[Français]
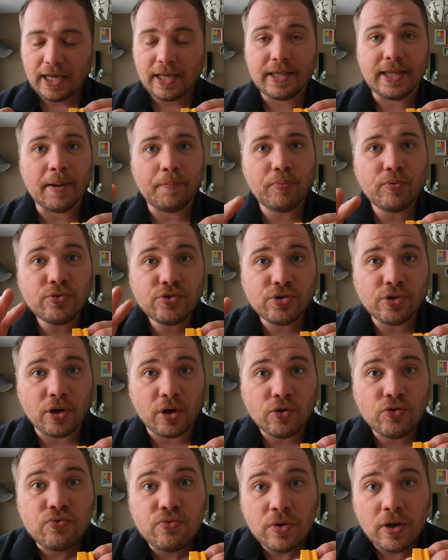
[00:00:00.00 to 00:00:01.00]
Il y a
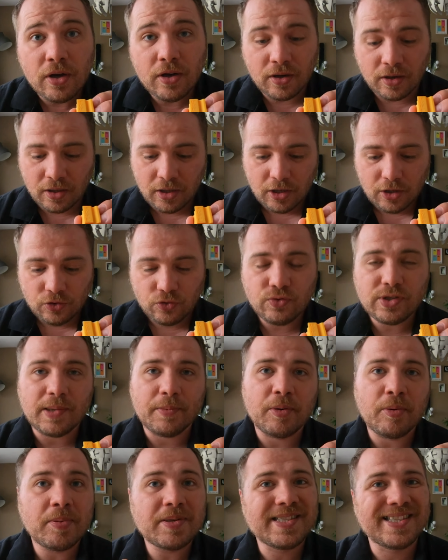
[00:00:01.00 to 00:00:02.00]
plusieurs couleurs, tout
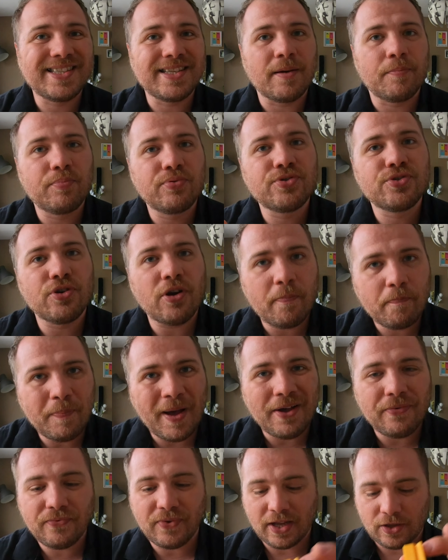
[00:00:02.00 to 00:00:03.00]
simplement parce qu'il y a plusieurs
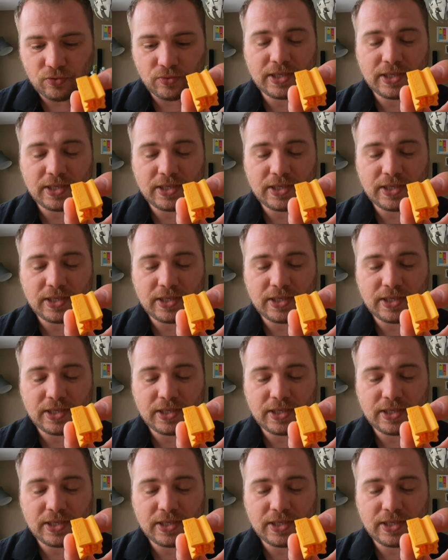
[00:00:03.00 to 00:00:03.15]
parfums.